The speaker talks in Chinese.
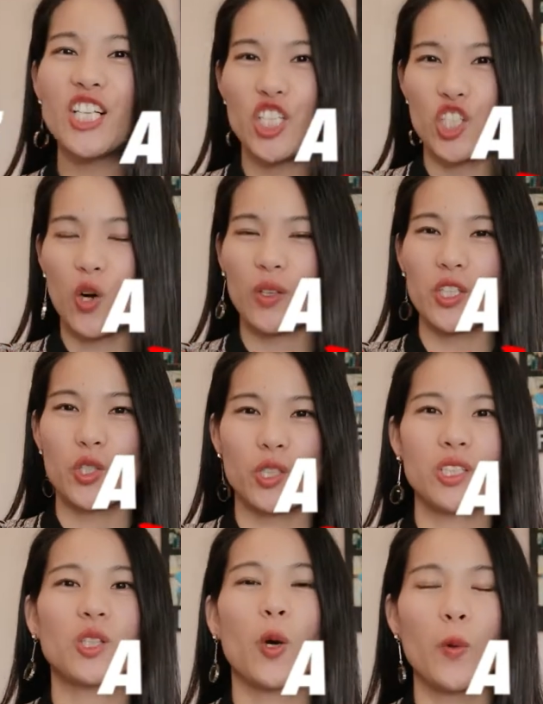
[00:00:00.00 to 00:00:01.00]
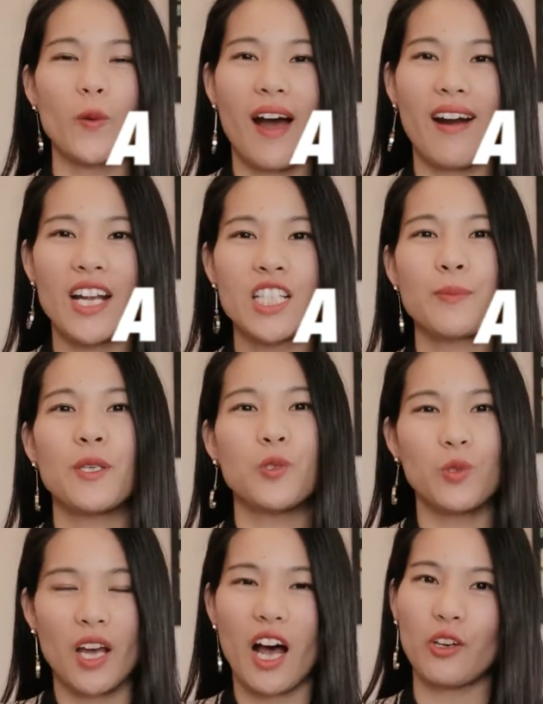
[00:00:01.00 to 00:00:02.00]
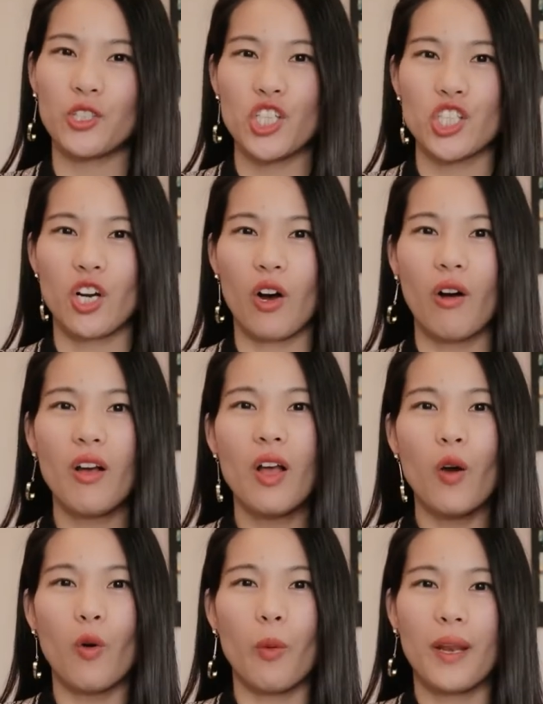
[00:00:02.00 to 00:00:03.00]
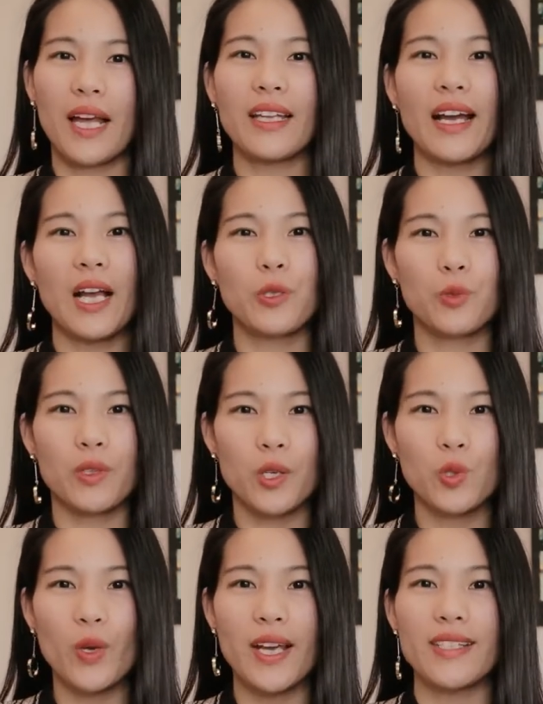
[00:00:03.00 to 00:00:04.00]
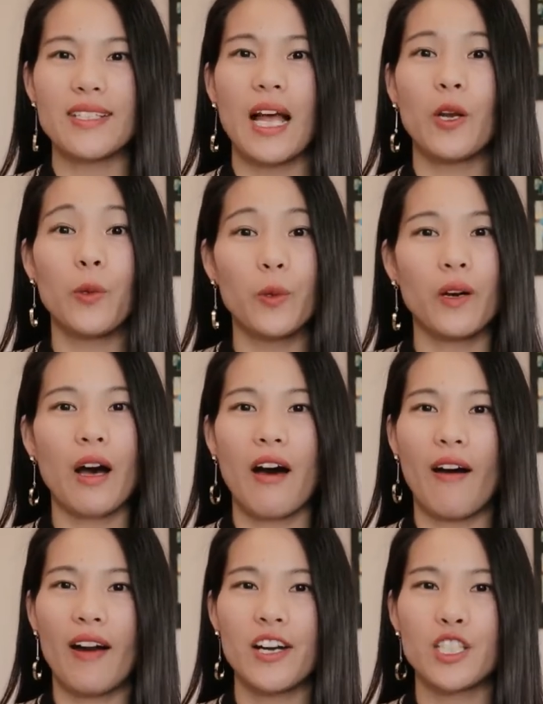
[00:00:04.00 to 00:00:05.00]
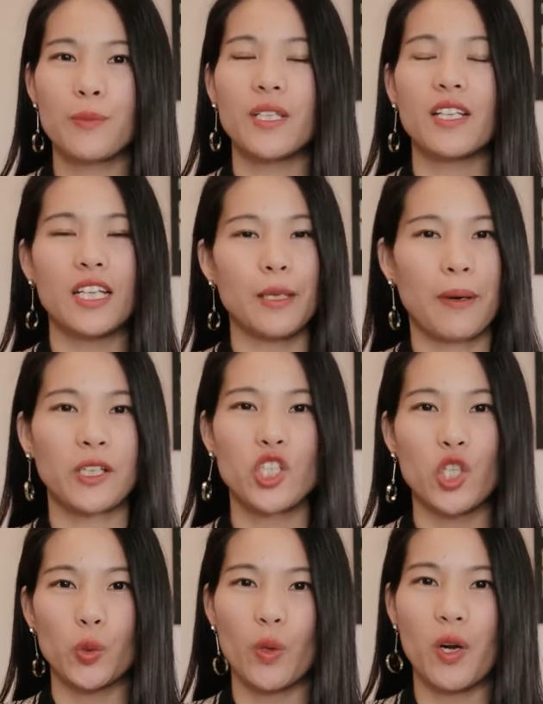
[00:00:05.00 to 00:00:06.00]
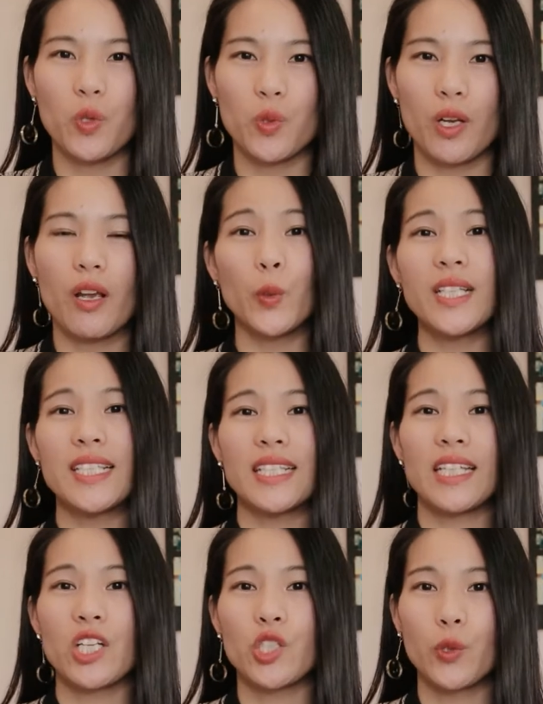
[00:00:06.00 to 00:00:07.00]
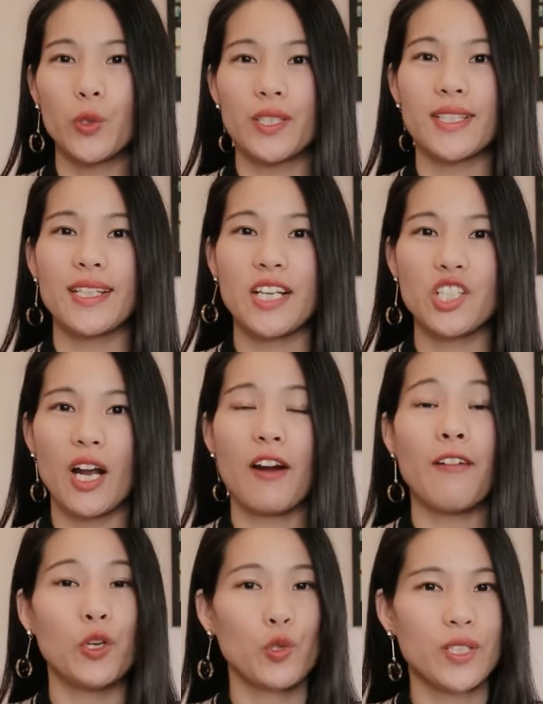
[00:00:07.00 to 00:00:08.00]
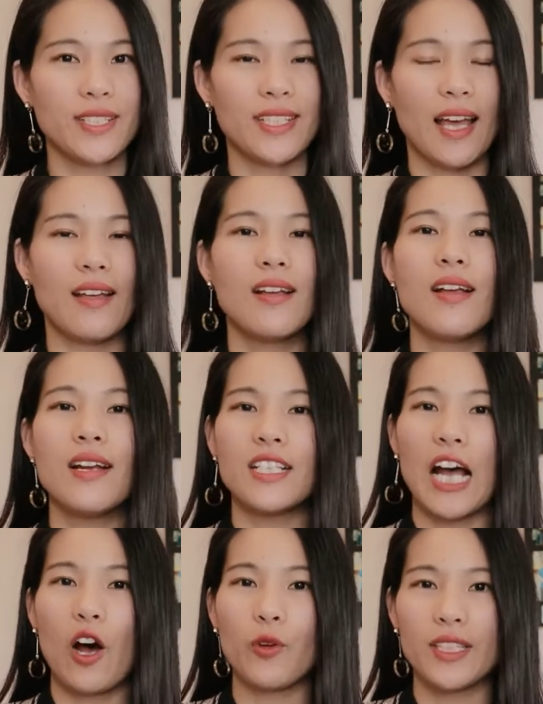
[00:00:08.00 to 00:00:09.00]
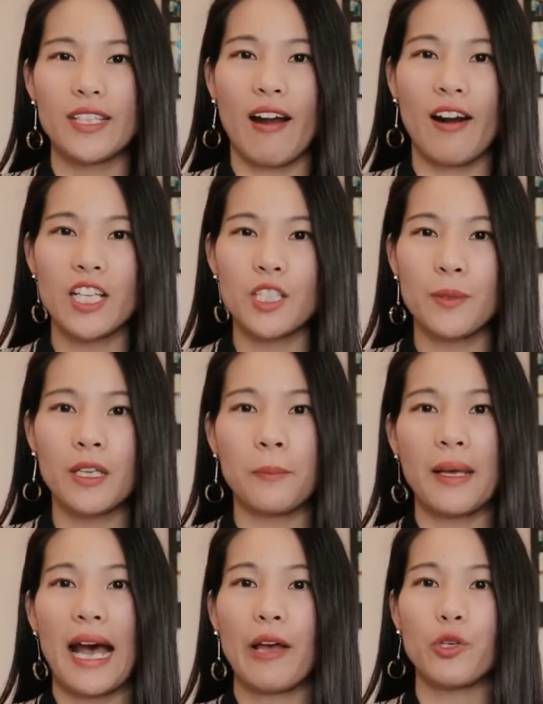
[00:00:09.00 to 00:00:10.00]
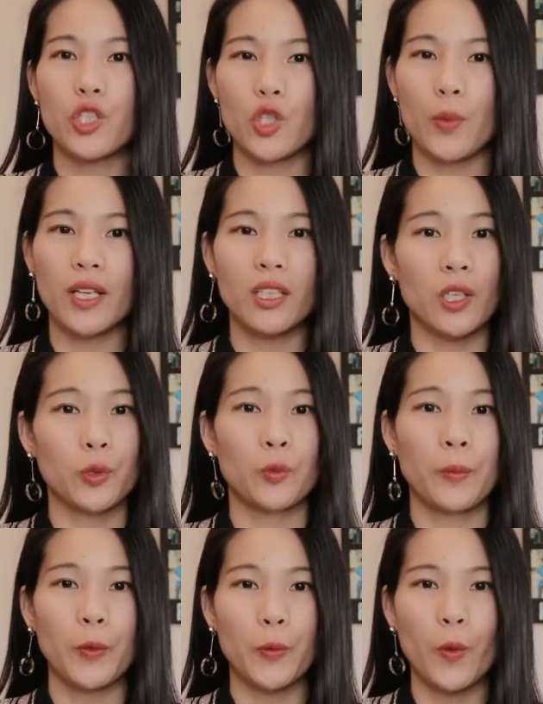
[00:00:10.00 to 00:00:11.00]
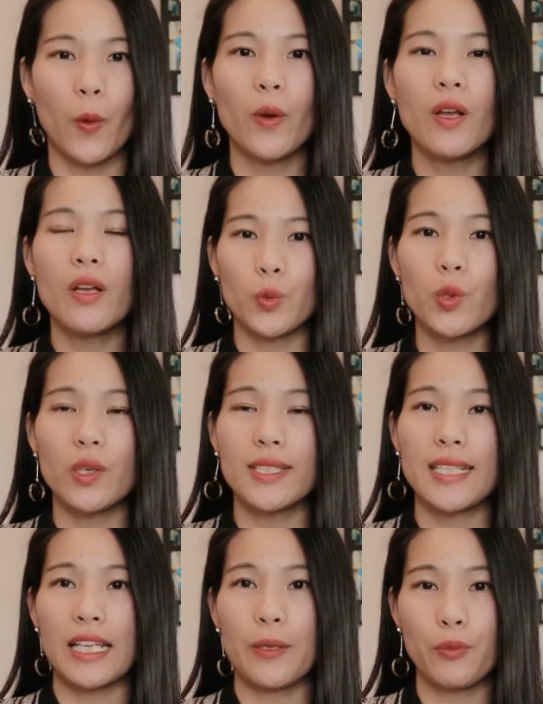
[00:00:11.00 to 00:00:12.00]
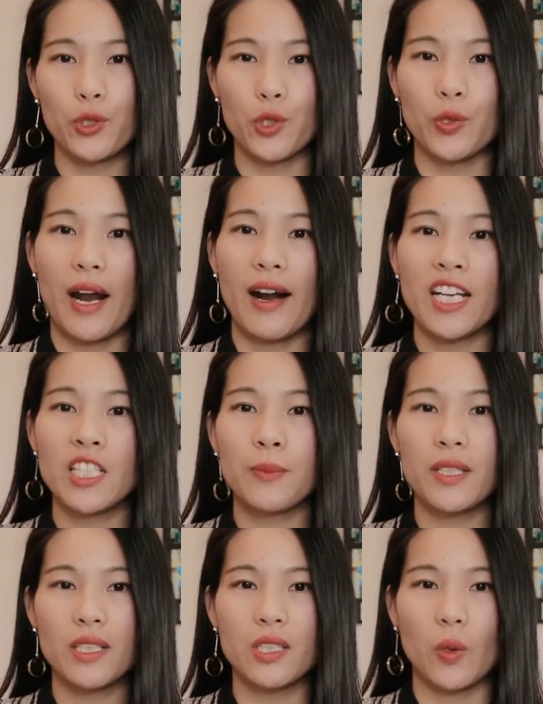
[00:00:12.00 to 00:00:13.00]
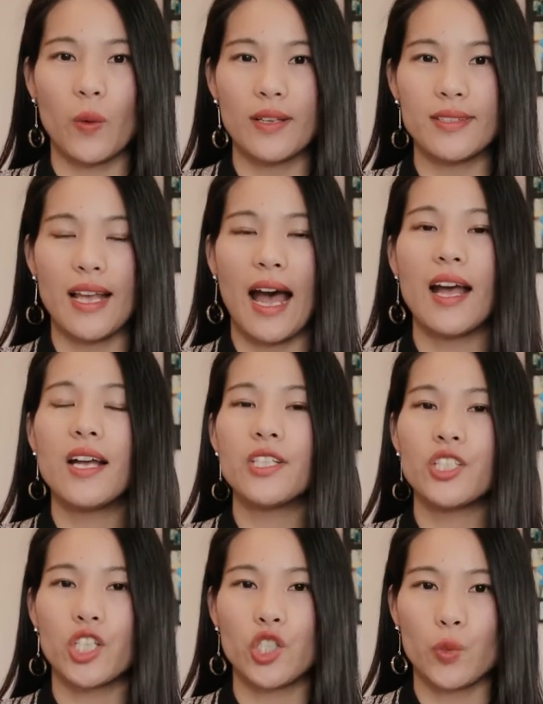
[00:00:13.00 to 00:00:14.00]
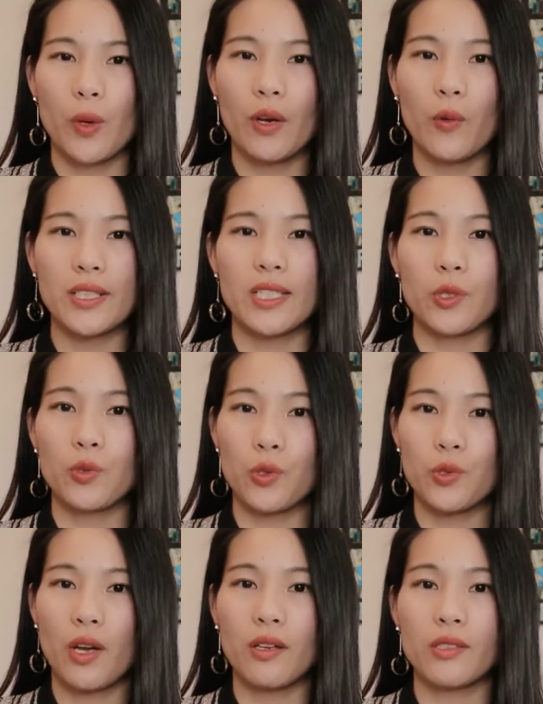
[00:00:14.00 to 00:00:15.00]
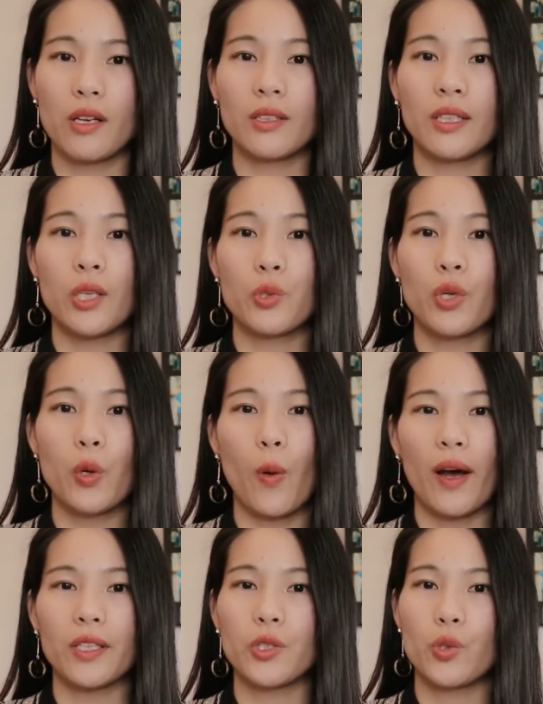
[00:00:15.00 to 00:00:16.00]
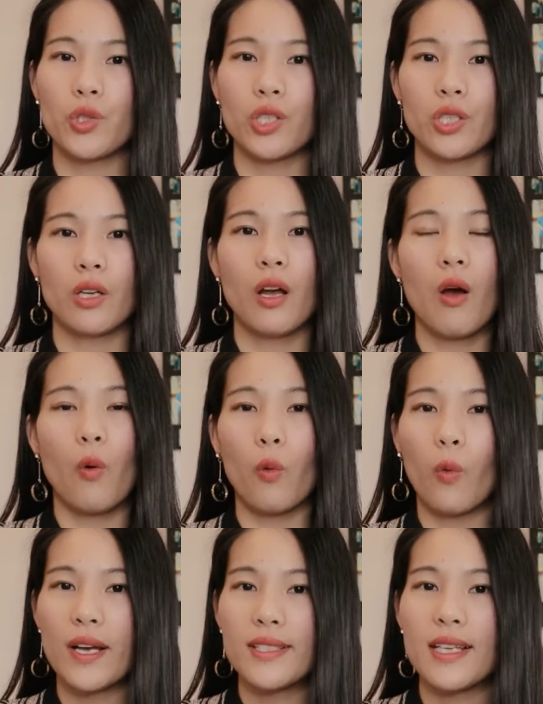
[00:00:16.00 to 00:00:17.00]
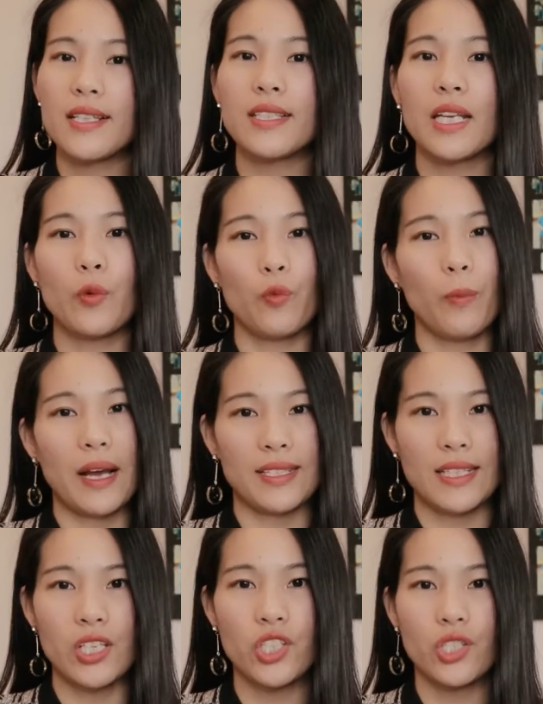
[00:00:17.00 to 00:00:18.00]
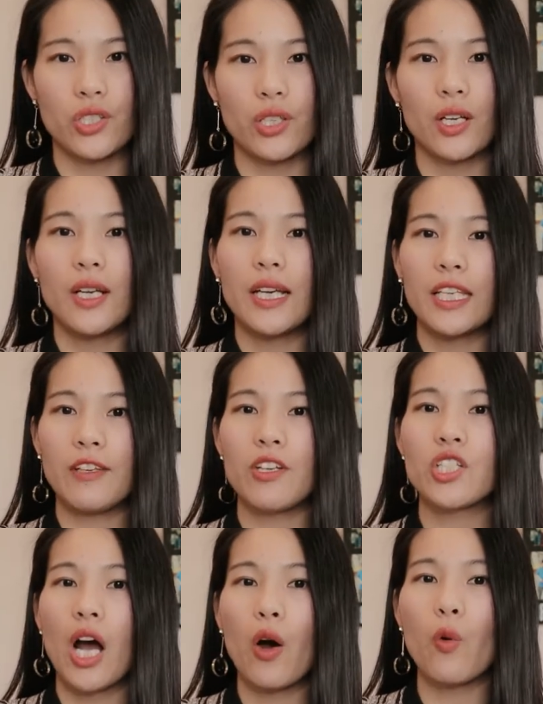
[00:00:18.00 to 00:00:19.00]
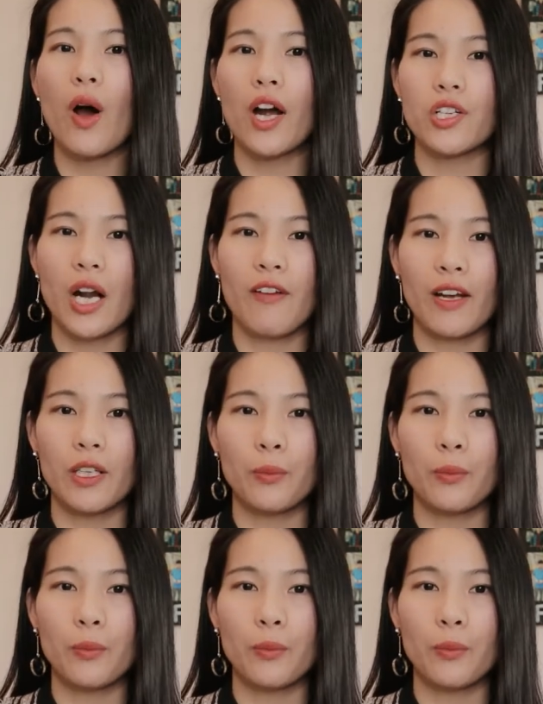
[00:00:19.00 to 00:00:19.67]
这个时候呢就是你投入 RSP 最好的时候。我们来大概粗略算一下，利用好 RSP 可以帮你省多少税。如果你现在收入是三十二万税前，然后你的 RSP 里面还有十万的额度没有用，如果在你不使用 RSP 的情况下，这十万块钱所需要交纳的税款呢就是五万三千五百三十。因为超过二十二